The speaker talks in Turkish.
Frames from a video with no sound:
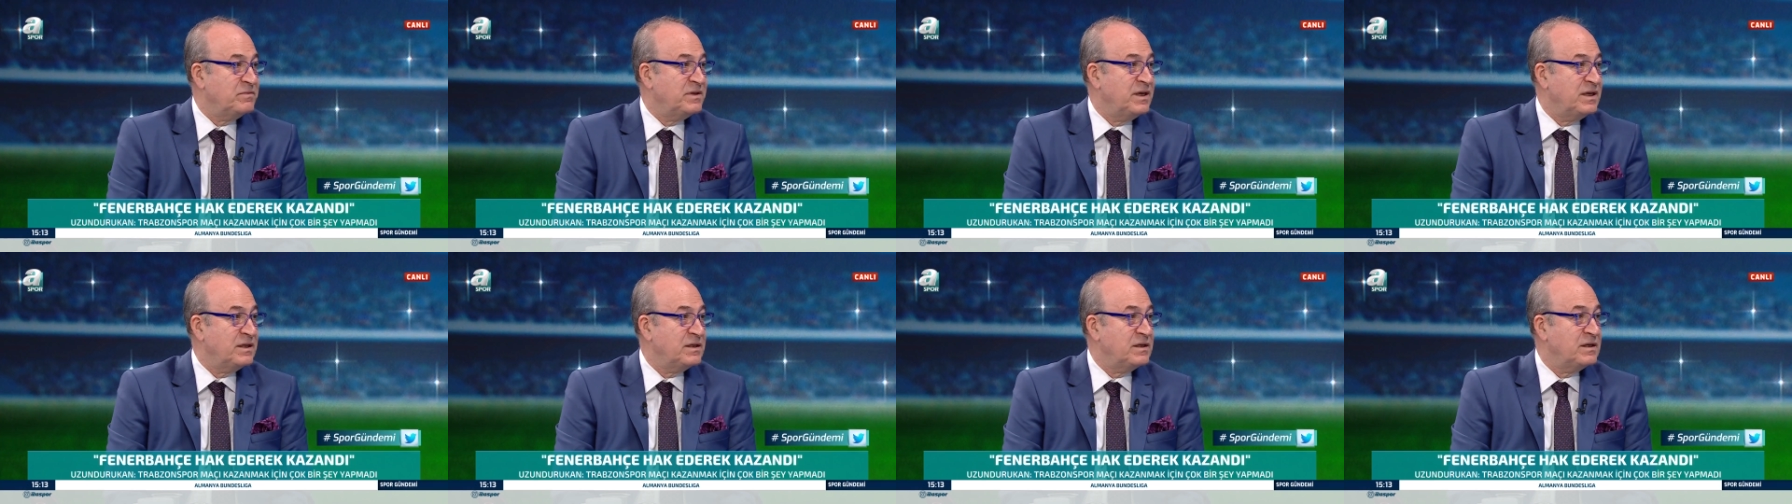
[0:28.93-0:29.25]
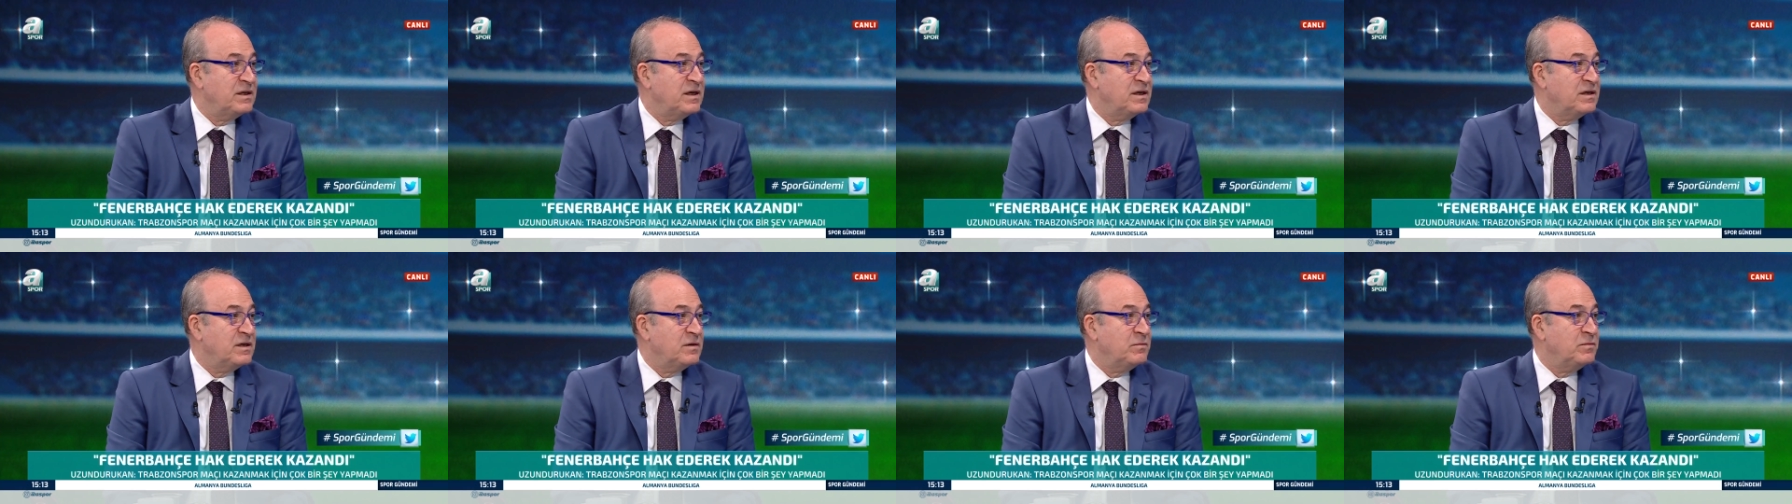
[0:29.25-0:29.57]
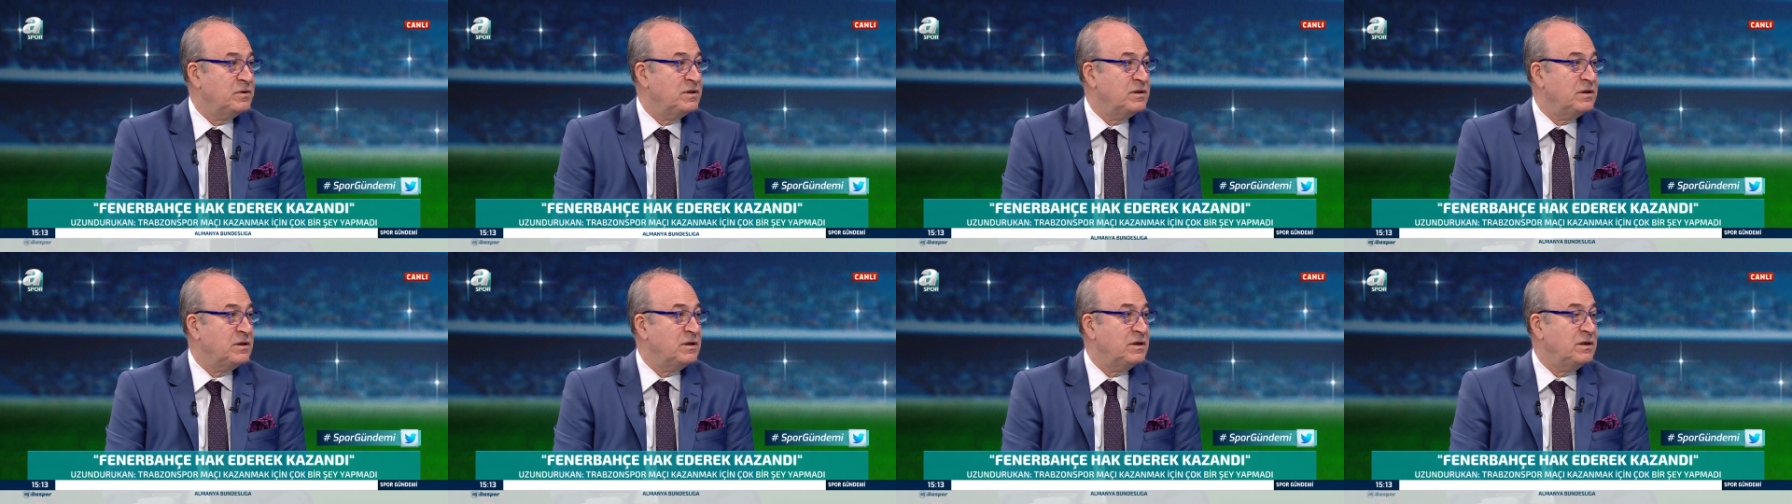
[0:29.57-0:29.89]
Teknik
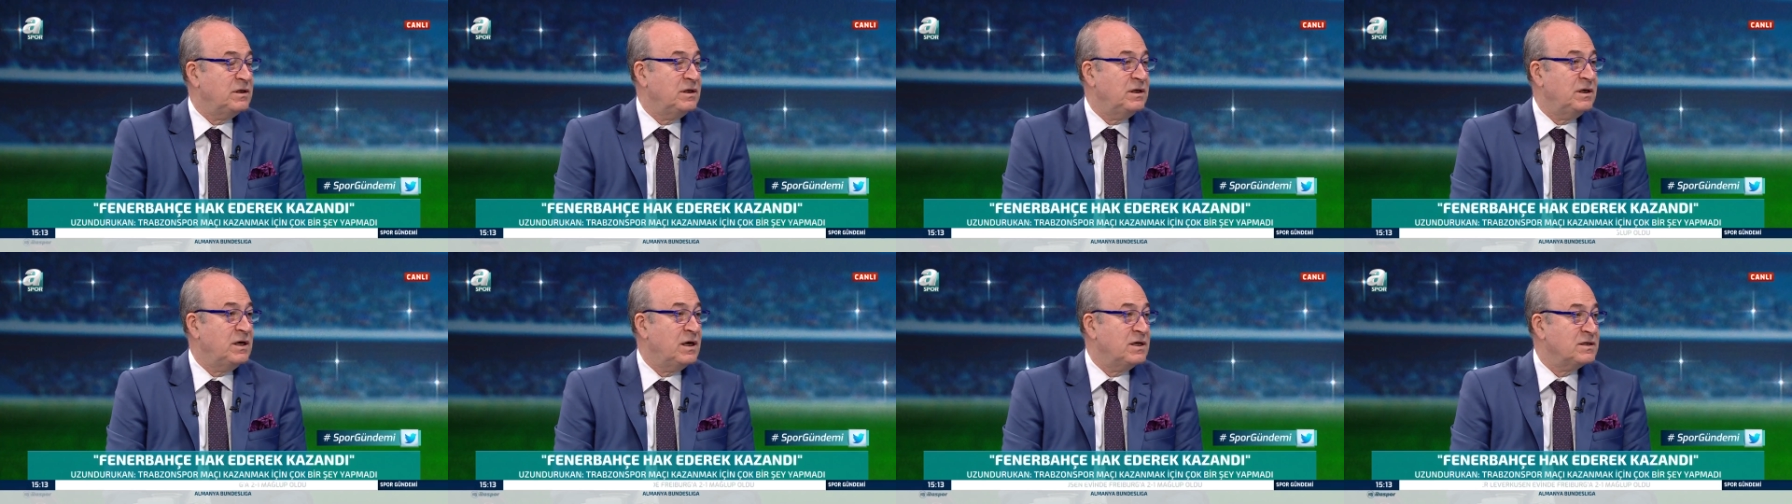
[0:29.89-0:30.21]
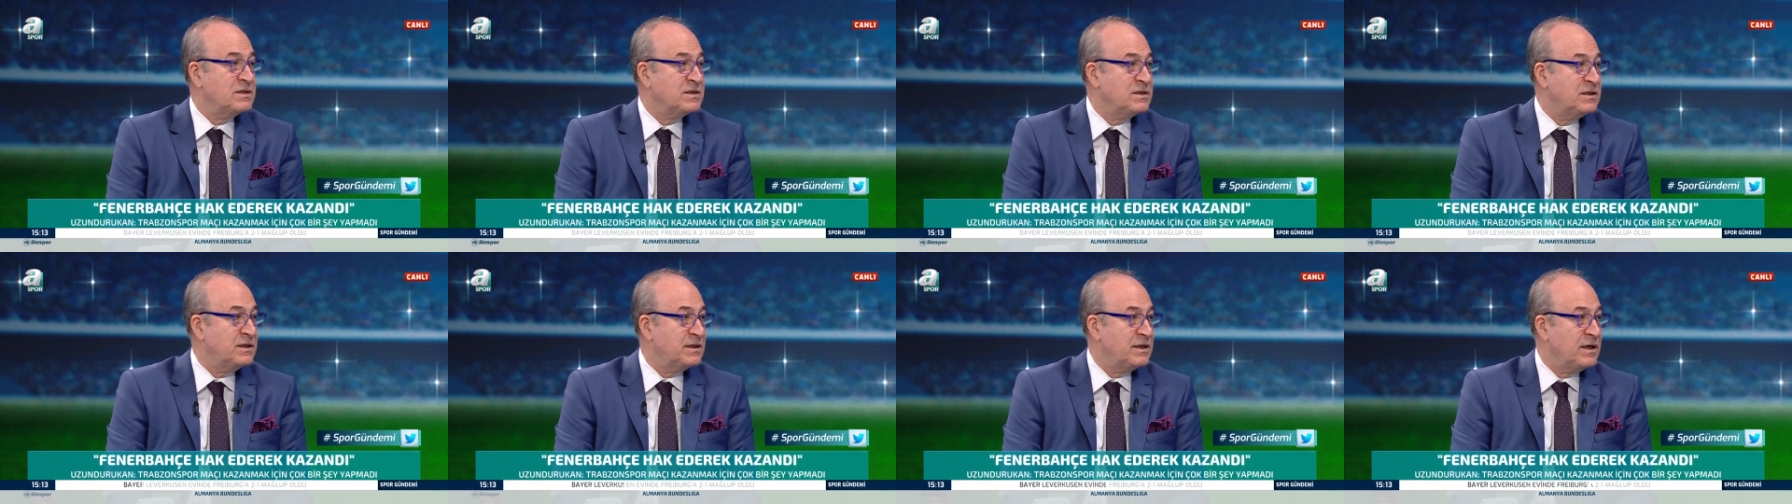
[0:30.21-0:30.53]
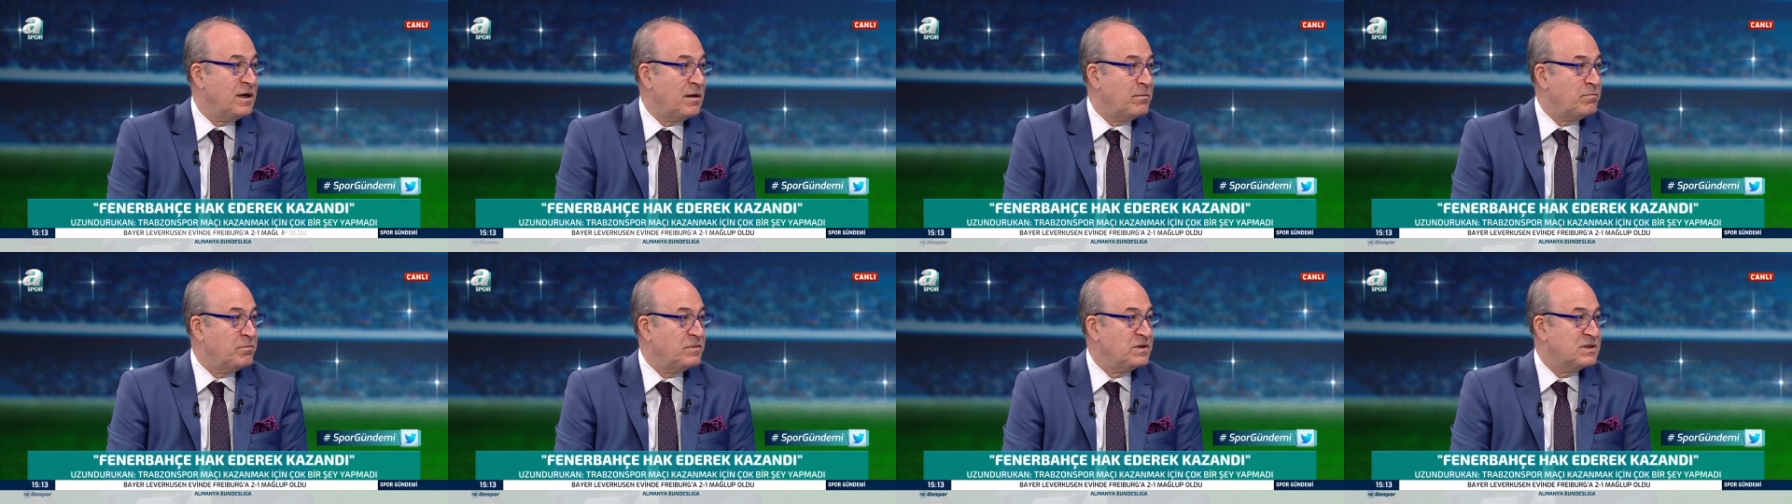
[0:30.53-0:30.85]
ekibin iyi hazırlık
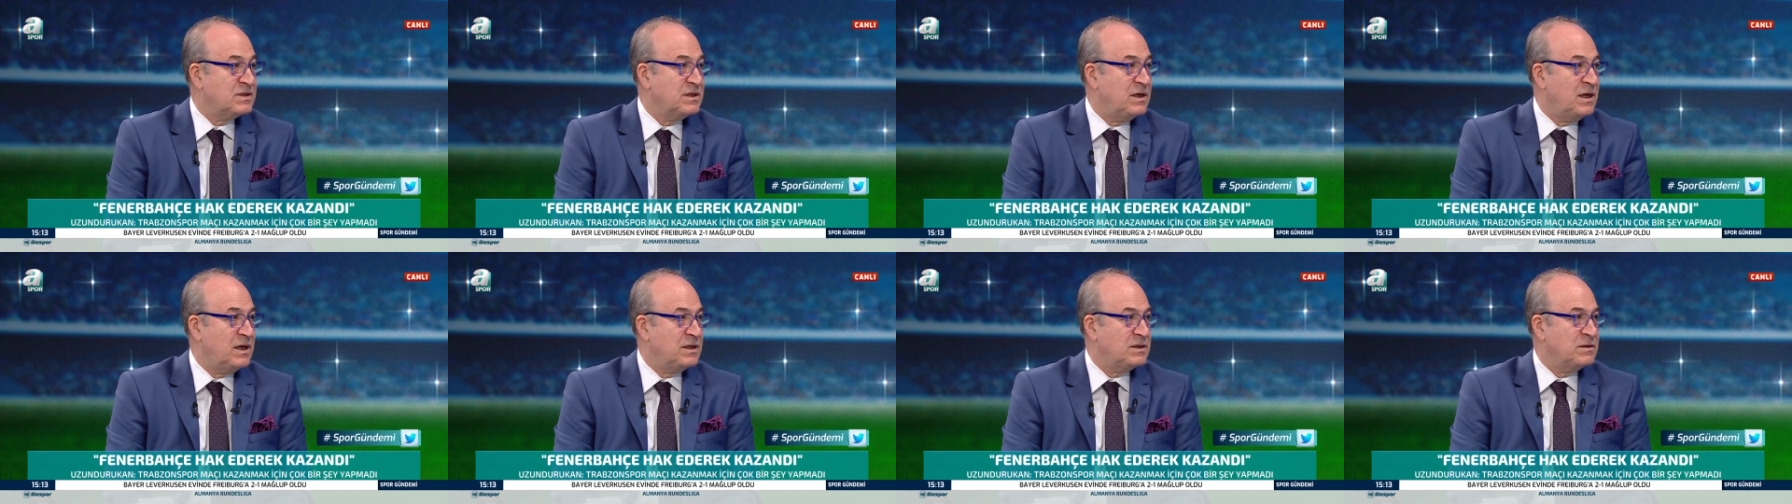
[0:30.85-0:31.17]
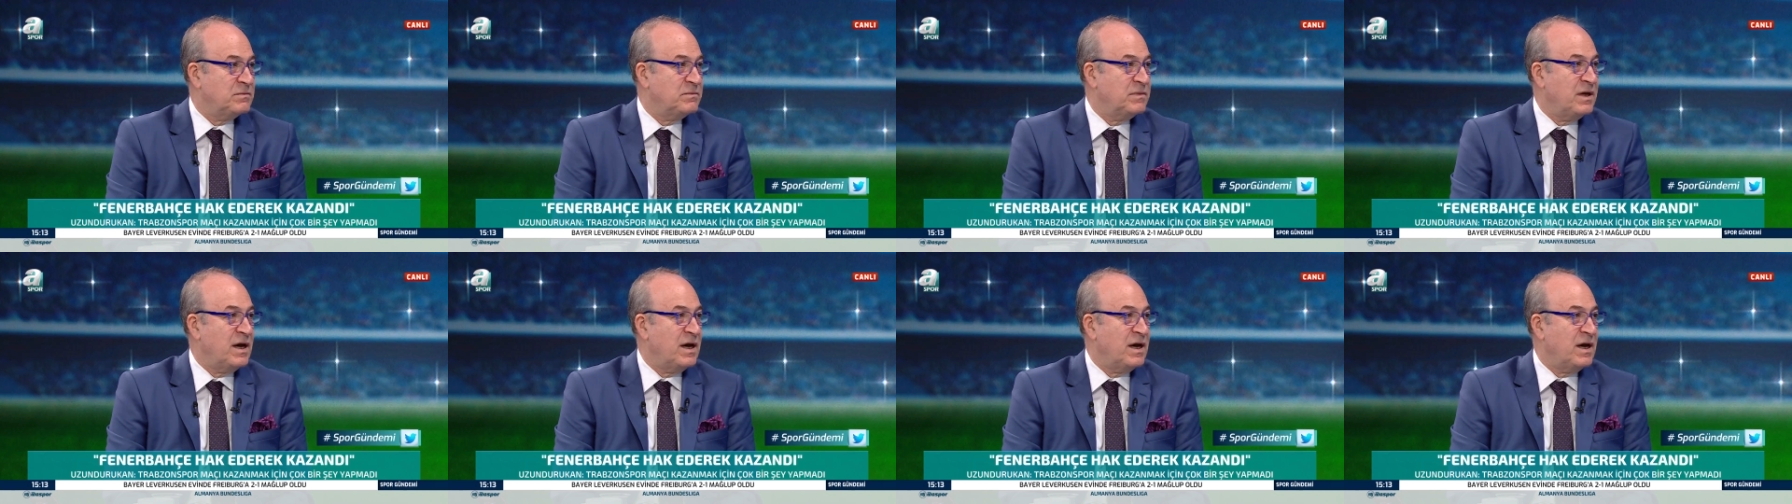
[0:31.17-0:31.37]
yapması lazım.